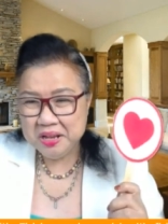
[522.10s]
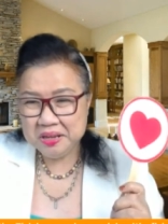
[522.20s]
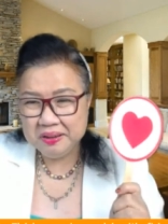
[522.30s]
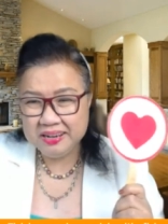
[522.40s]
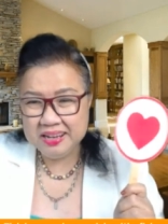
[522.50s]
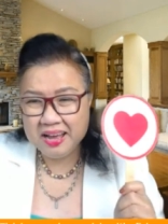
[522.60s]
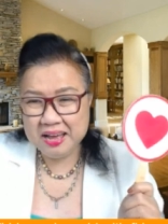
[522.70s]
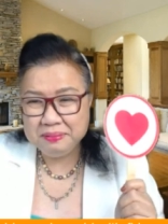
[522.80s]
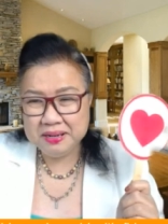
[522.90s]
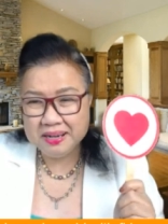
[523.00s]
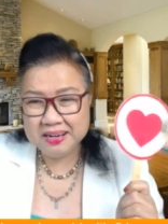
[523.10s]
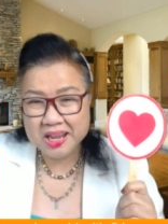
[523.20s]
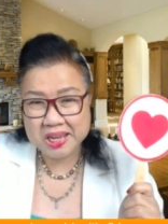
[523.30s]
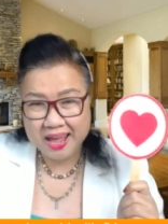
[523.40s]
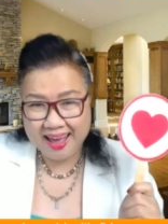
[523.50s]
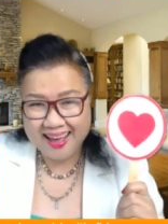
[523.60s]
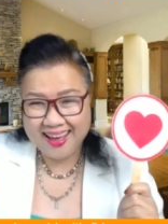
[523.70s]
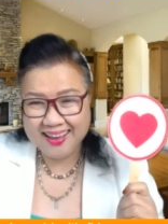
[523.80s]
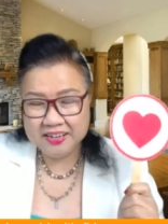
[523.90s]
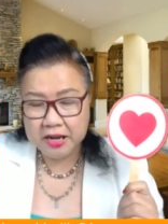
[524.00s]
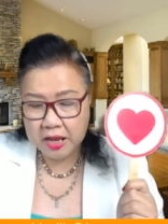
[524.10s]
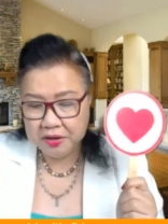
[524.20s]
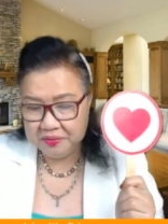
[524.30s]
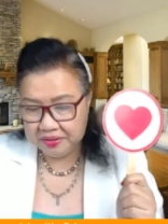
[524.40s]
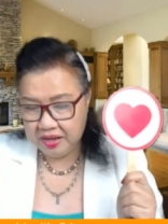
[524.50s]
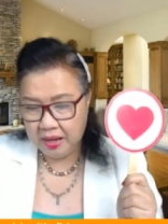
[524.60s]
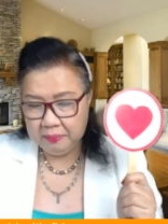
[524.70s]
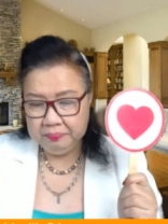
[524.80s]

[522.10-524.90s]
สวัสดีค่ะพี่นันท์สาแน่นอนค่ะ